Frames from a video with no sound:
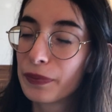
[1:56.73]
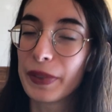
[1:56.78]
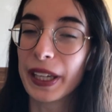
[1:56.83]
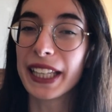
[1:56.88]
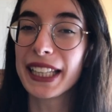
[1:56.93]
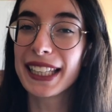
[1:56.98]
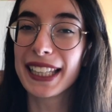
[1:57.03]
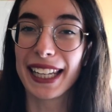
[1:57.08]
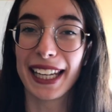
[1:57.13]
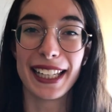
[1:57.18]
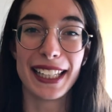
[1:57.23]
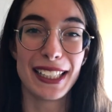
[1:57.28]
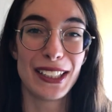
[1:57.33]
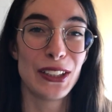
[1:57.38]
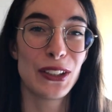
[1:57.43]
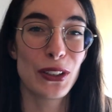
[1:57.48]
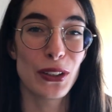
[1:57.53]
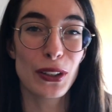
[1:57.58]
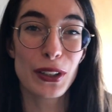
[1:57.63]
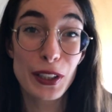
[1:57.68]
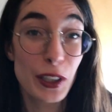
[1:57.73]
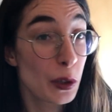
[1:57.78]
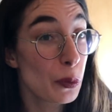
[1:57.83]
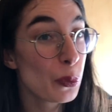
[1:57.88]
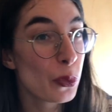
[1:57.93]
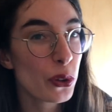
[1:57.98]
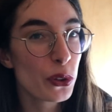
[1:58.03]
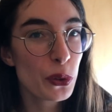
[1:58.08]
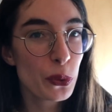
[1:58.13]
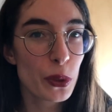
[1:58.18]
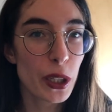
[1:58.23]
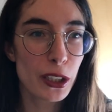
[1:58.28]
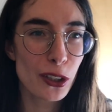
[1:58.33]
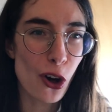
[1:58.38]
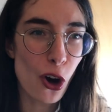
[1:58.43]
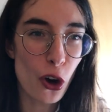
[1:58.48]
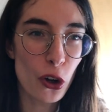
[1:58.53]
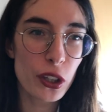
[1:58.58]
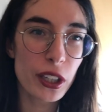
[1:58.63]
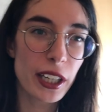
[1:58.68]
mettere dentro il grembo di una
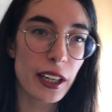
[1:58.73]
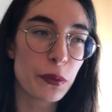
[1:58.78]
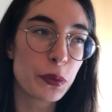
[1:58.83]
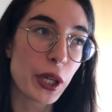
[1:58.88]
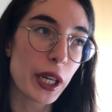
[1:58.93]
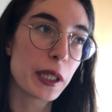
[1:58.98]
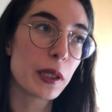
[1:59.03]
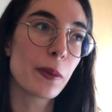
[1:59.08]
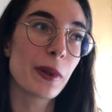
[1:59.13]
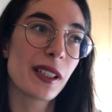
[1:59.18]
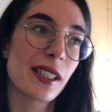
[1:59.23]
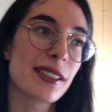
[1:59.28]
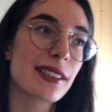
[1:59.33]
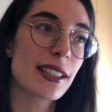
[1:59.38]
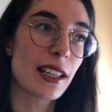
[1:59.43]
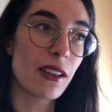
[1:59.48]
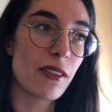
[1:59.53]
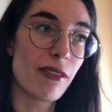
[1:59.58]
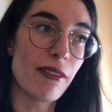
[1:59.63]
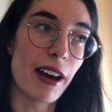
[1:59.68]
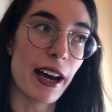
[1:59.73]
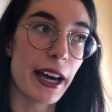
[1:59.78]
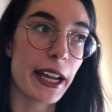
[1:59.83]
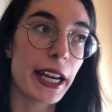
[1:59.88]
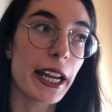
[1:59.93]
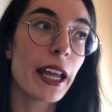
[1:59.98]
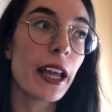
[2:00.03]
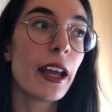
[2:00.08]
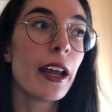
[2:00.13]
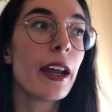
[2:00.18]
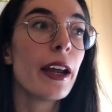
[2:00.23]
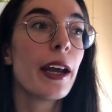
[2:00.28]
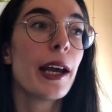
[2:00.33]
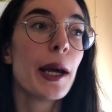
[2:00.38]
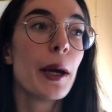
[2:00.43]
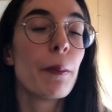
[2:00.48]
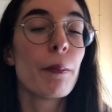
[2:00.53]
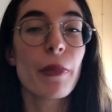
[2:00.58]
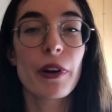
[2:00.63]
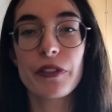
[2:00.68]
donna, un'anima da salvare,
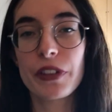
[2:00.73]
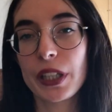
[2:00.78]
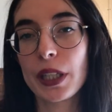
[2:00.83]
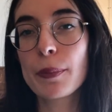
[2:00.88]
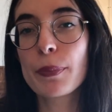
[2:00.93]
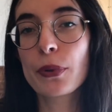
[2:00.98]
ma viene